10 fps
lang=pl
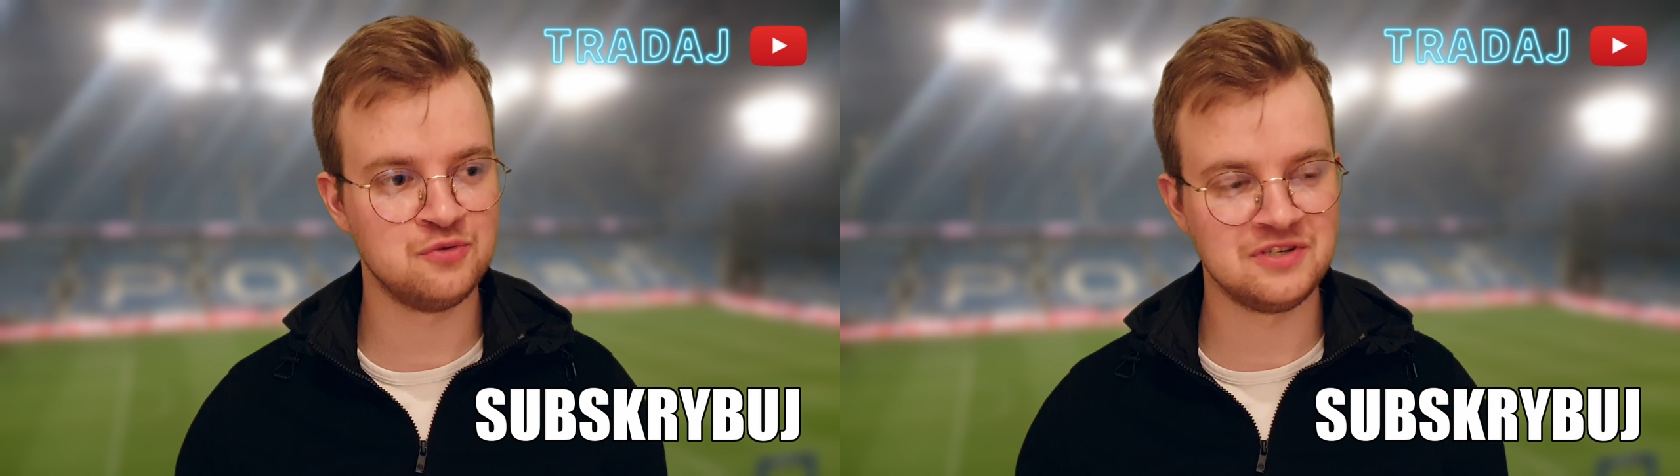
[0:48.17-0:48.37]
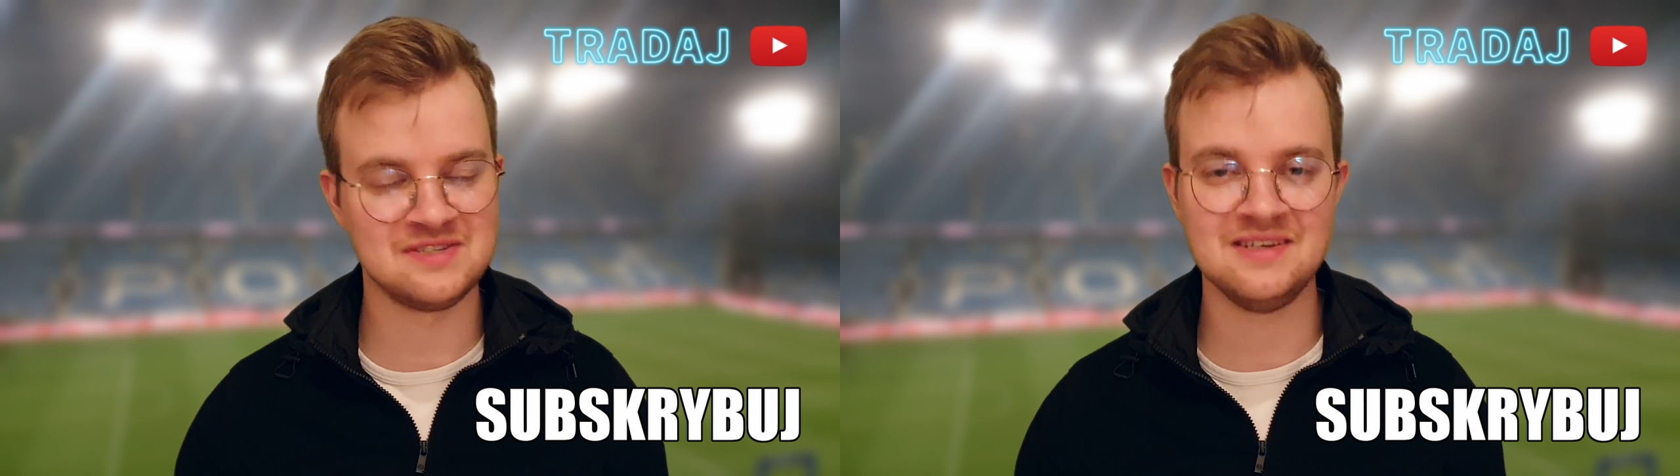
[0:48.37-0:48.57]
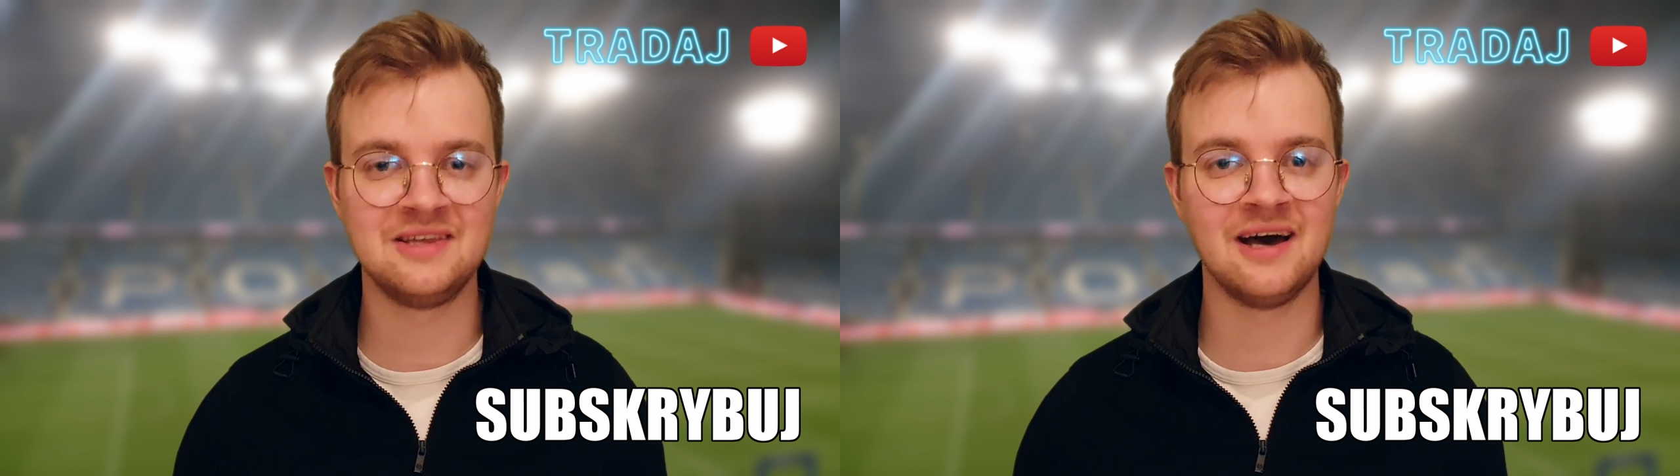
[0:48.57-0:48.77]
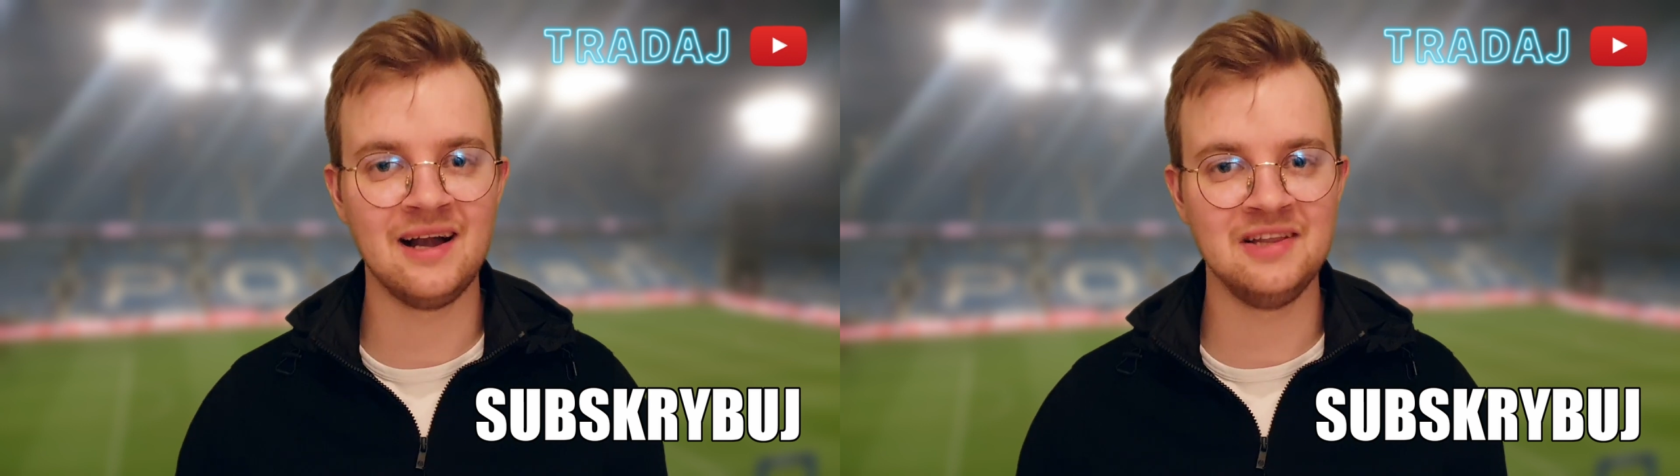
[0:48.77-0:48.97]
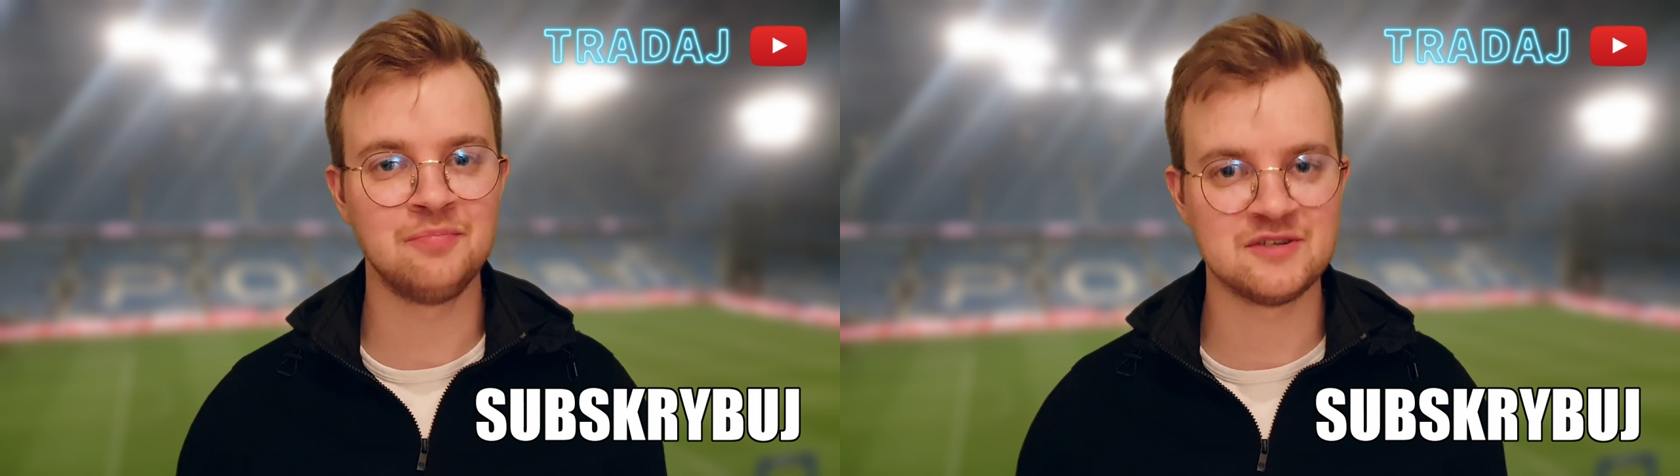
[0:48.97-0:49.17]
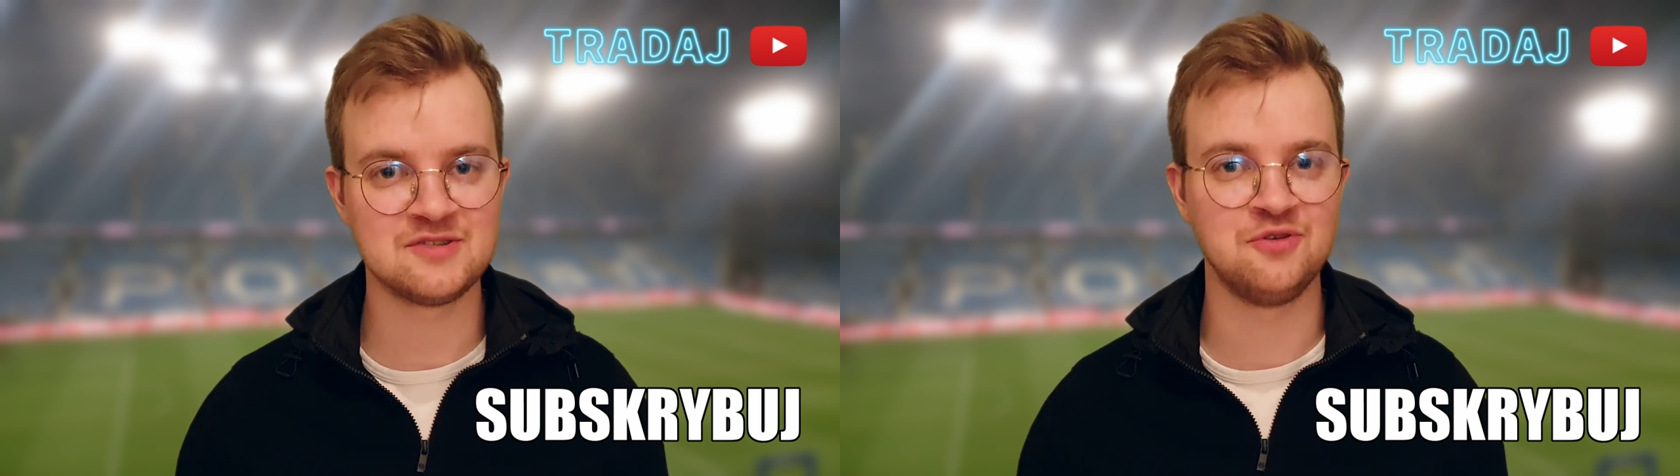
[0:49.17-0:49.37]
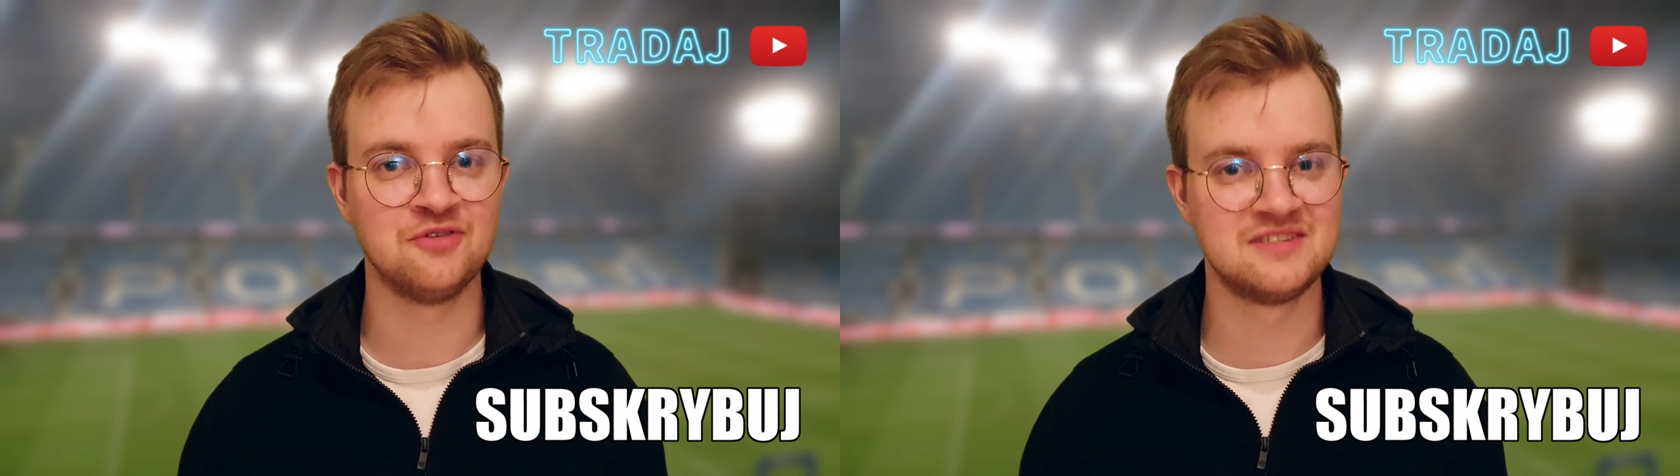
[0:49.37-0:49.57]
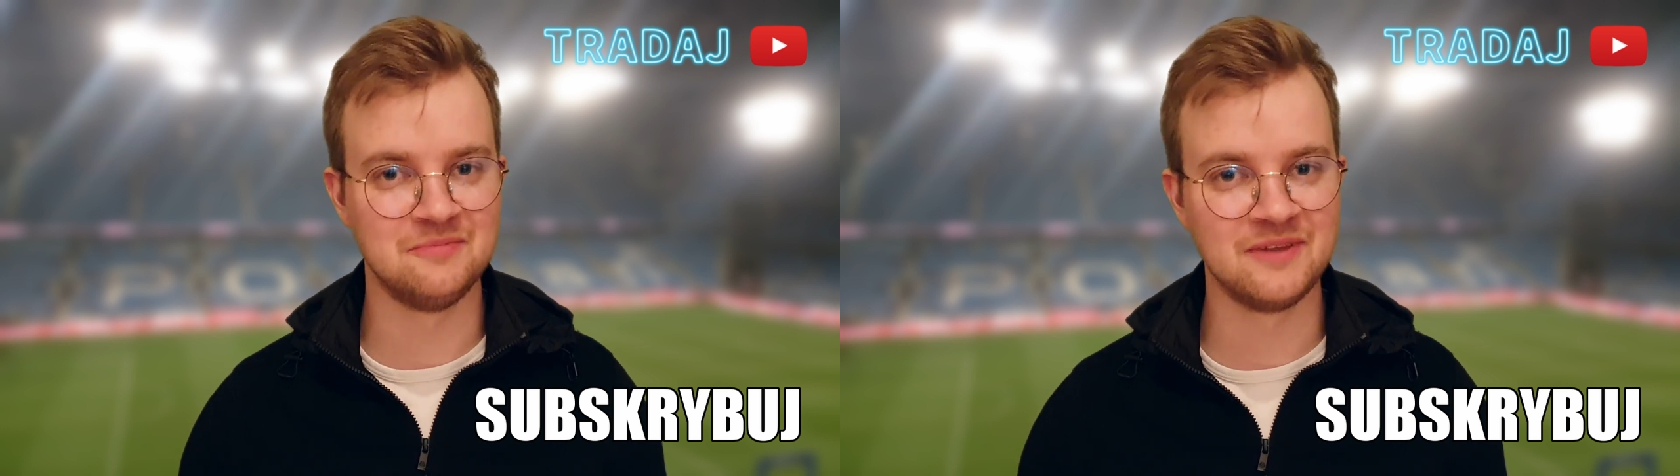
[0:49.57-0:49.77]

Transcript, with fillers: się z idealnie pasującym